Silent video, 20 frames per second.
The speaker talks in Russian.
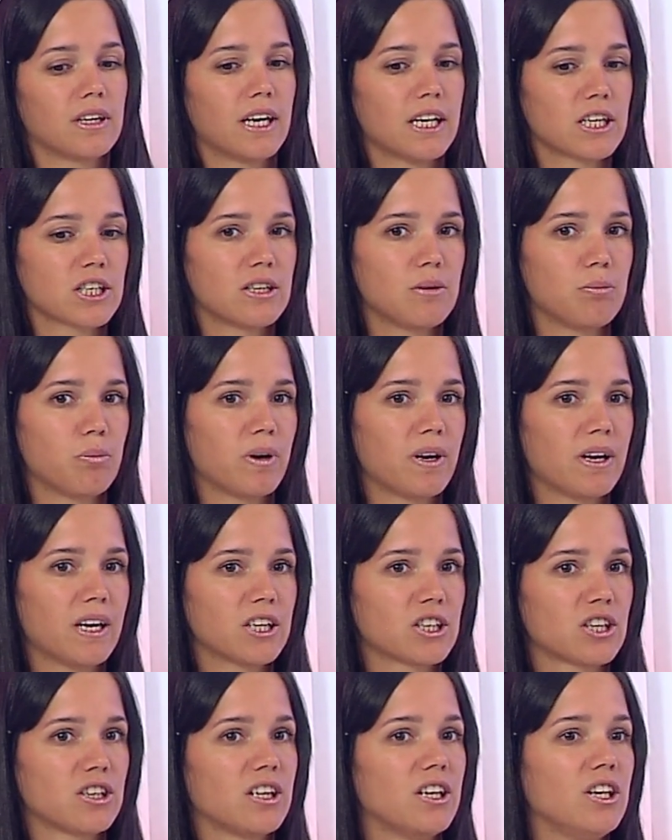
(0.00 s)
Каждый
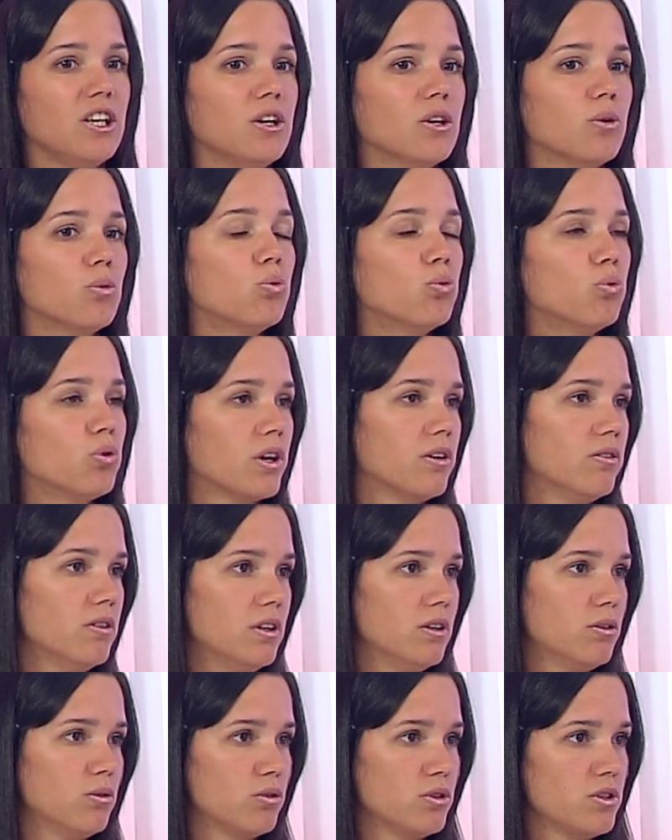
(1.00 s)
покажет и уровень.